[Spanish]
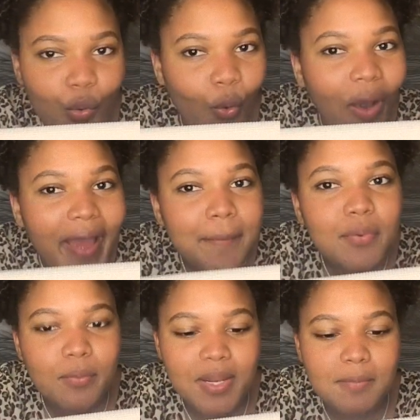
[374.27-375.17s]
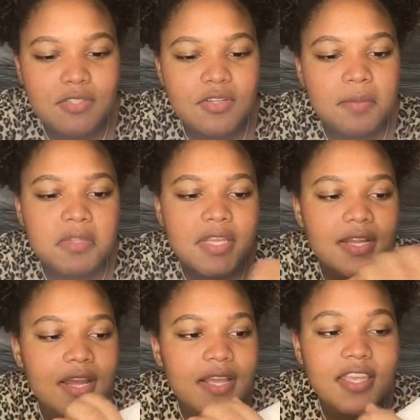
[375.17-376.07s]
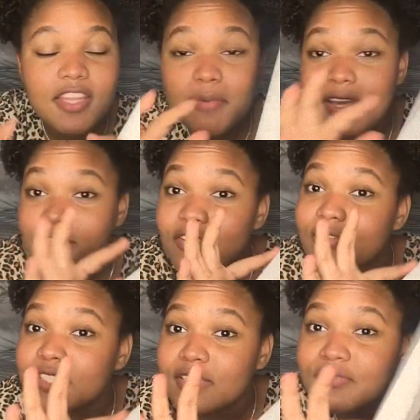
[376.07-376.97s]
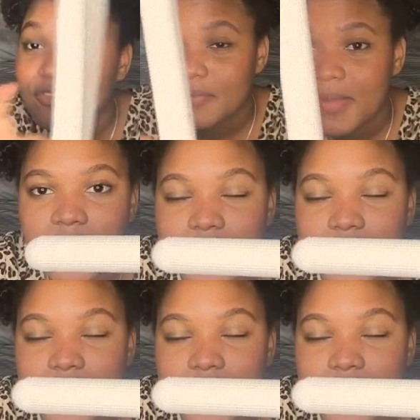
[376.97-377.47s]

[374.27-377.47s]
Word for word: no hay problema, solamente que la galleta va a quedar con esa forma.